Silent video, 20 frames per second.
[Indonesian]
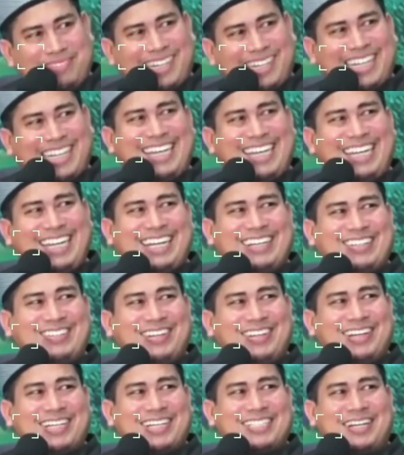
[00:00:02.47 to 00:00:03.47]
Nah, ini yang
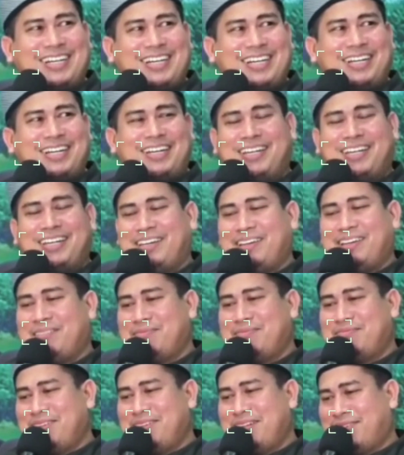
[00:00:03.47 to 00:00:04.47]
juga sering
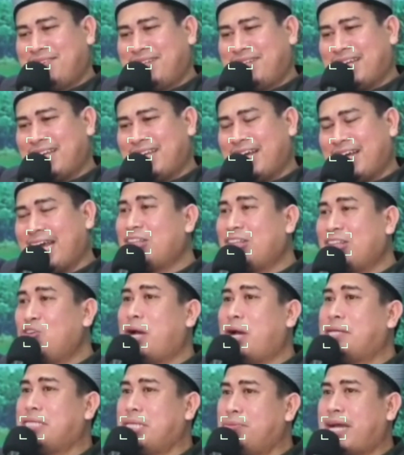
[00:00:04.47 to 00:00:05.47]
dipertanyakan. Atau
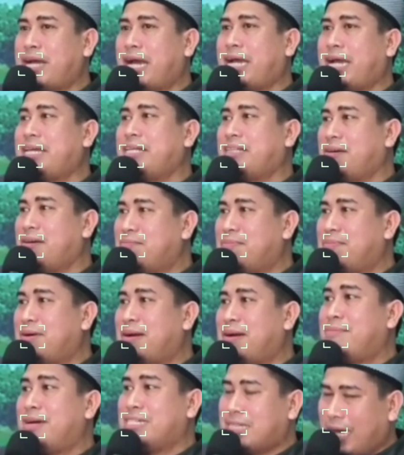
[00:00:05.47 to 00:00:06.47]
wajibkah kita
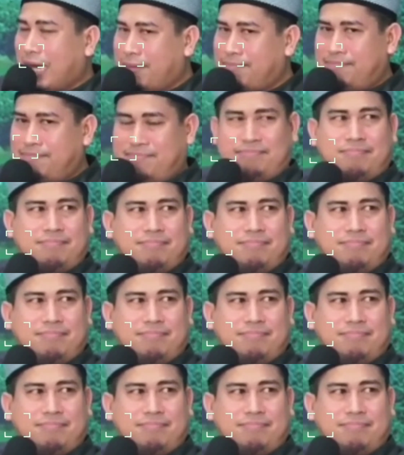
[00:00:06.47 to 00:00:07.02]
bermazhab?